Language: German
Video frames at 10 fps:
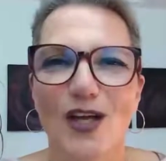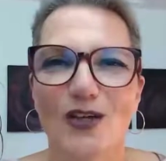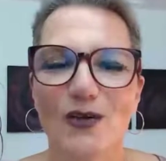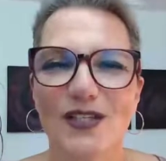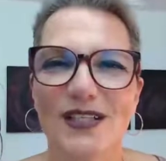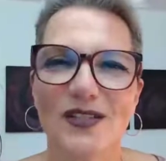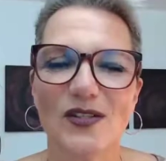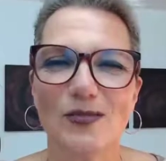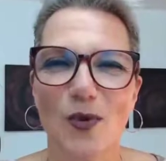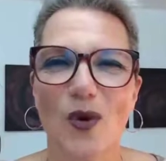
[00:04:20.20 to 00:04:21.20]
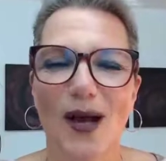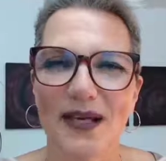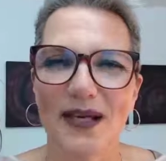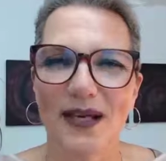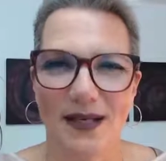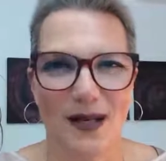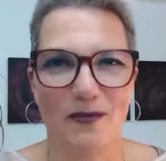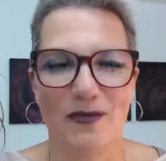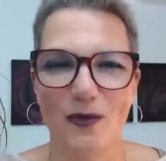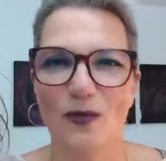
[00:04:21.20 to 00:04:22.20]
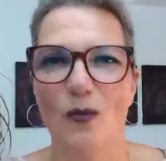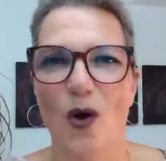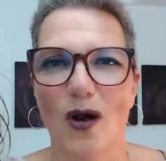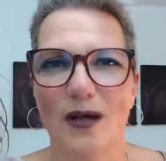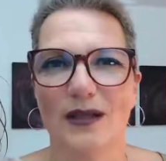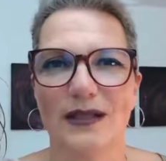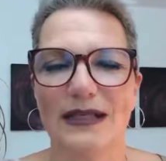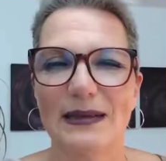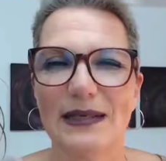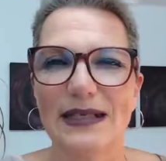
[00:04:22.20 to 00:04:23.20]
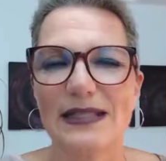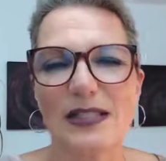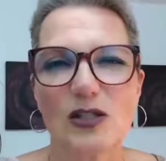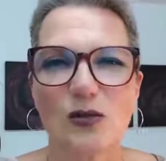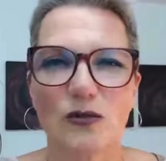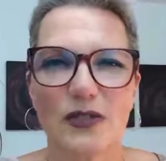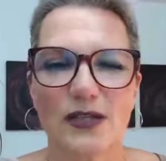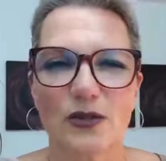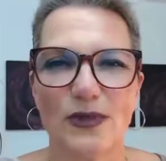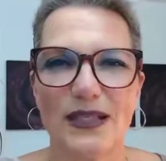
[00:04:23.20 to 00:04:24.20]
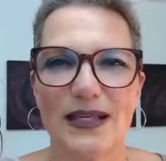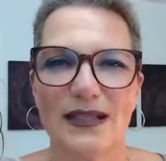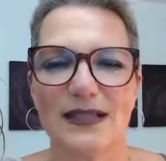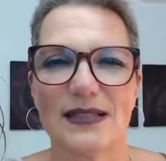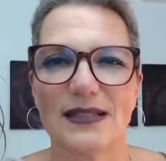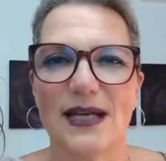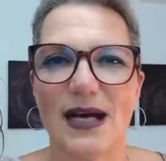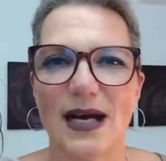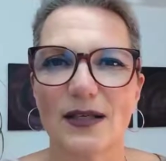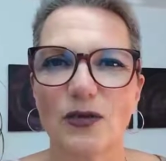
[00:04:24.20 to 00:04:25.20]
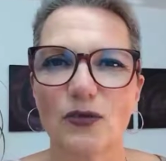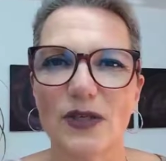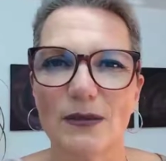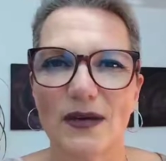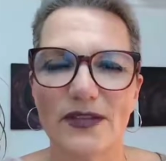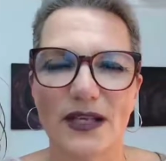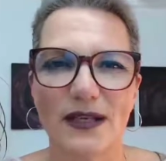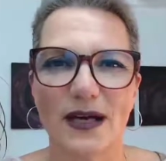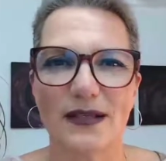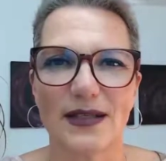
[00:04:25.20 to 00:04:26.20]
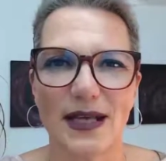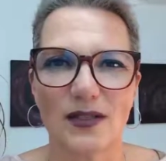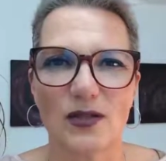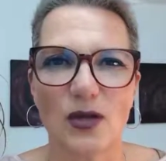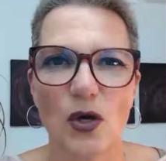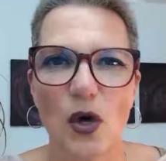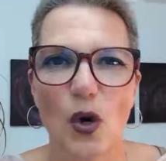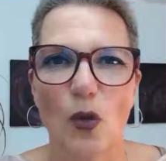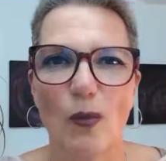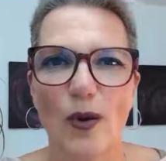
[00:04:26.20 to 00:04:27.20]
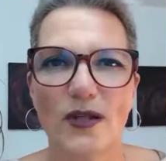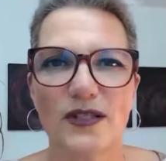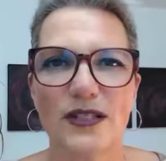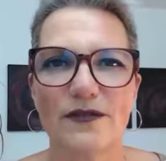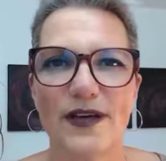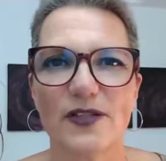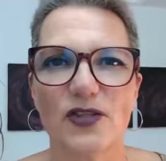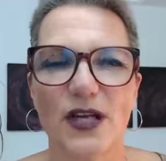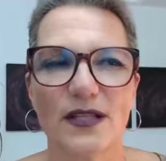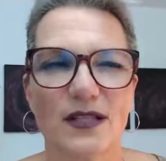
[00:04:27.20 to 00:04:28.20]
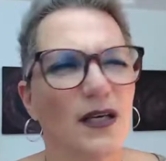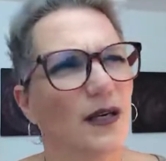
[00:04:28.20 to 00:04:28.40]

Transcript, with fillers: Durch dieses Programmieren am frühen Morgen ist es so, dass über den ganzen Tag du immer wieder daran denkst und plötzlich feststellst,